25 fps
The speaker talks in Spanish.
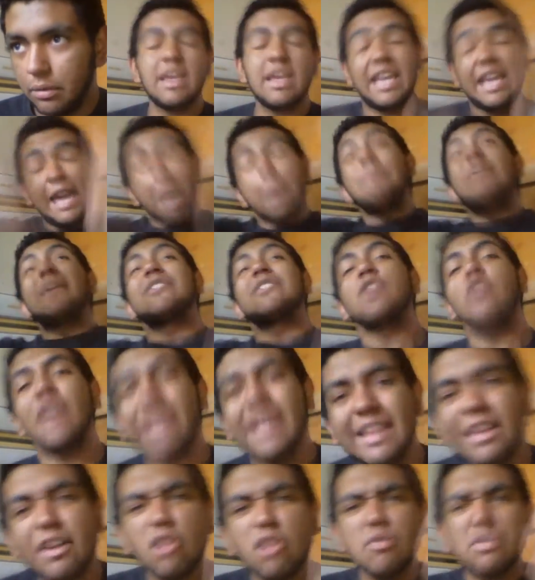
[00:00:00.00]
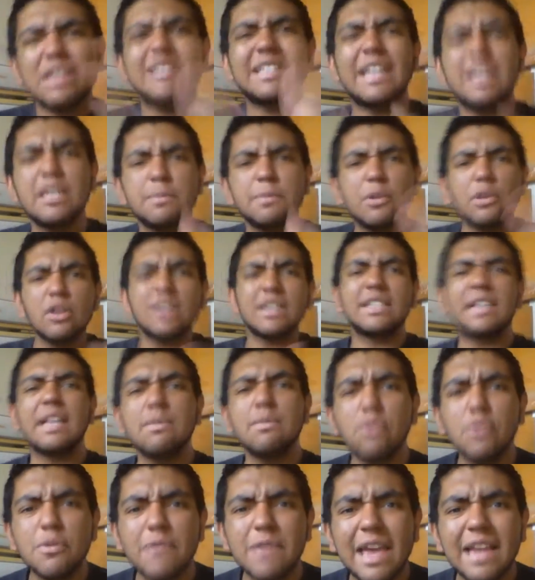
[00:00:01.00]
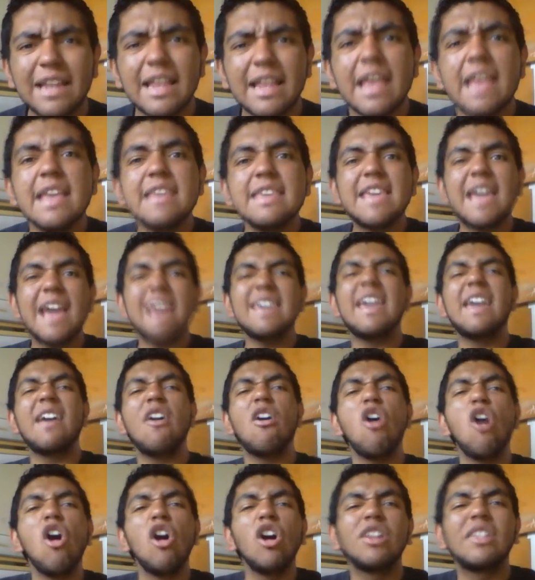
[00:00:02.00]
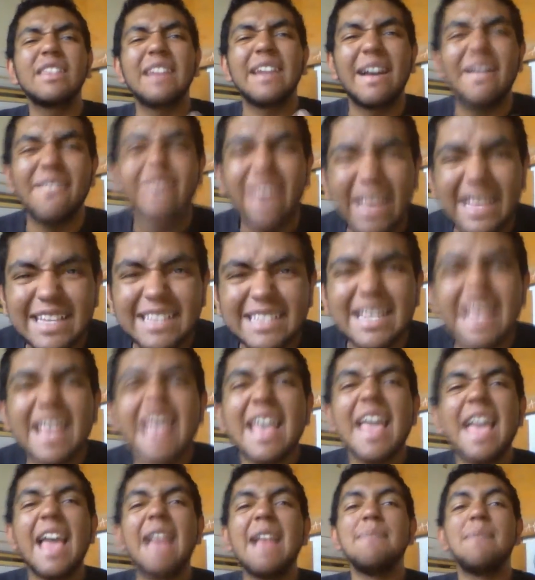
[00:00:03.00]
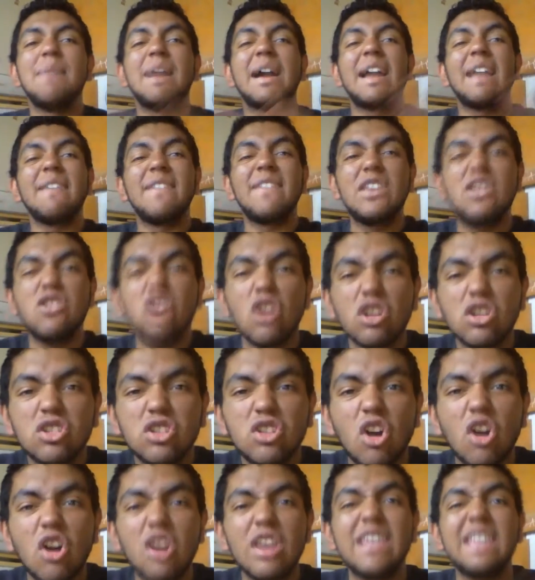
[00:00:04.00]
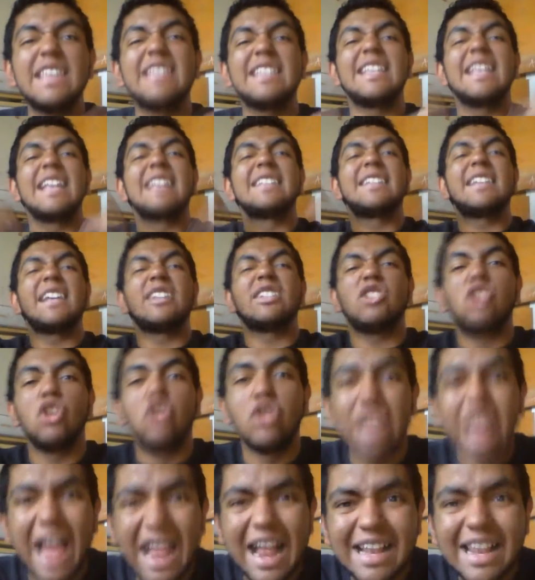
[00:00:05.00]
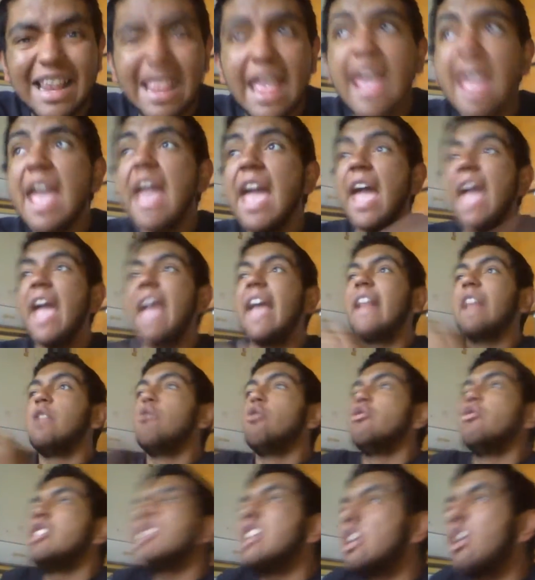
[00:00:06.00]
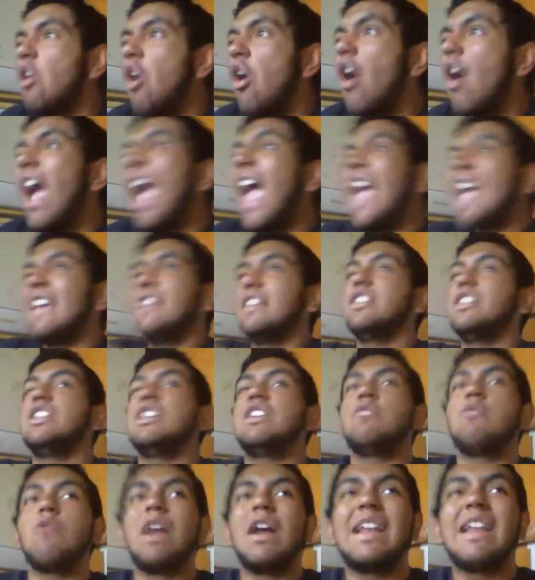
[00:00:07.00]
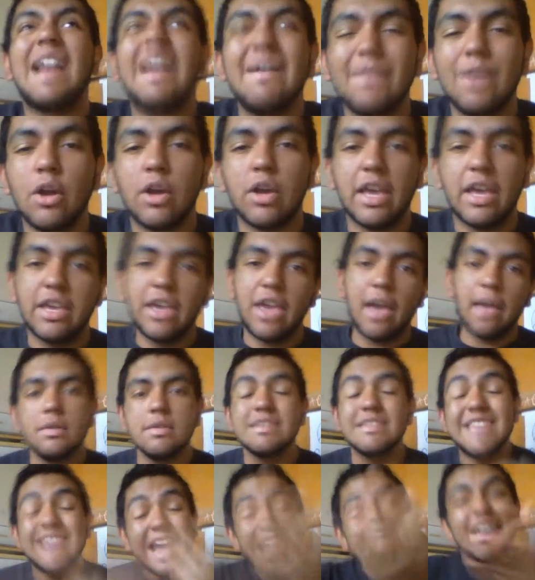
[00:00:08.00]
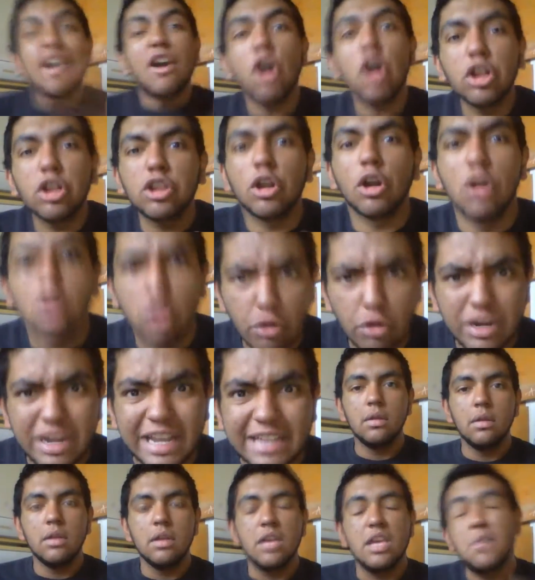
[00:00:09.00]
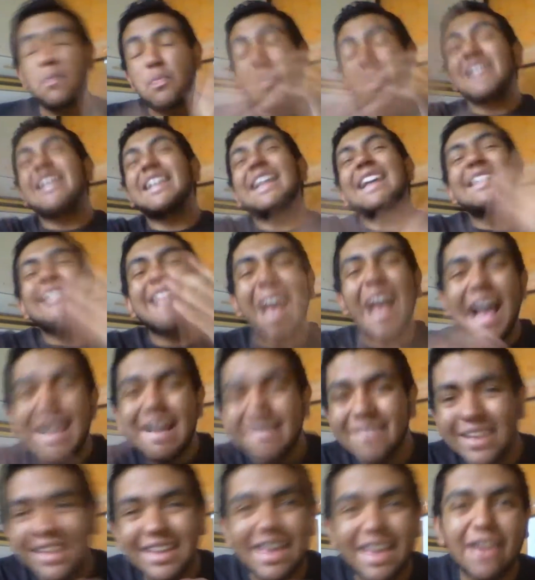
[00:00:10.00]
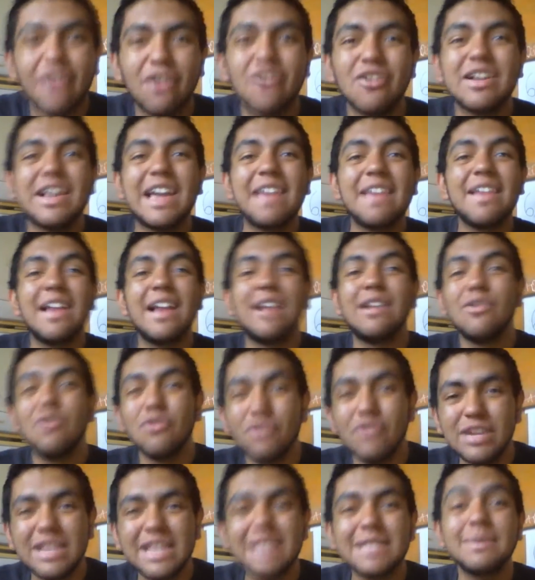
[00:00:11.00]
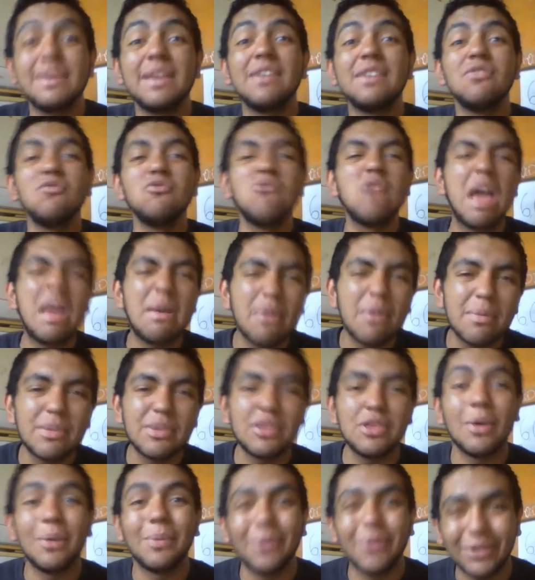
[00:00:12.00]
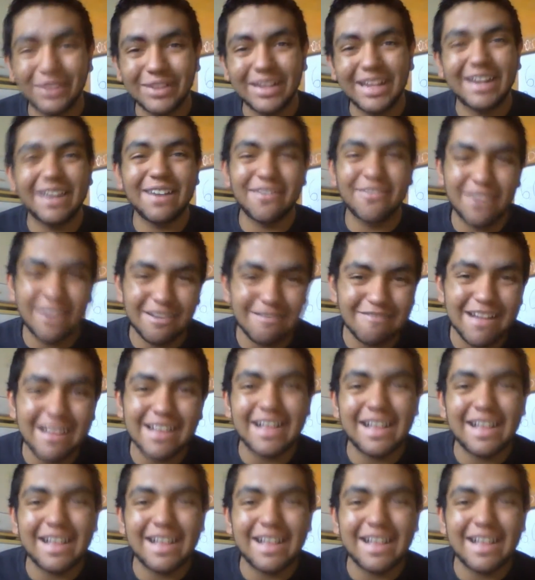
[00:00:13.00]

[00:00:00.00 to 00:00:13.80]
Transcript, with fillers: ¿Qué pasó gente? ¿Cómo están? Espero que estén muy bien. Ya llegó otra vez el maravilloso y sensacional, el único e inigualable... Ok, ya. Ya llegó otro lunes. Y pues ya saben que con cada lunes viene un nuevo videoblog de Rafa Huaca.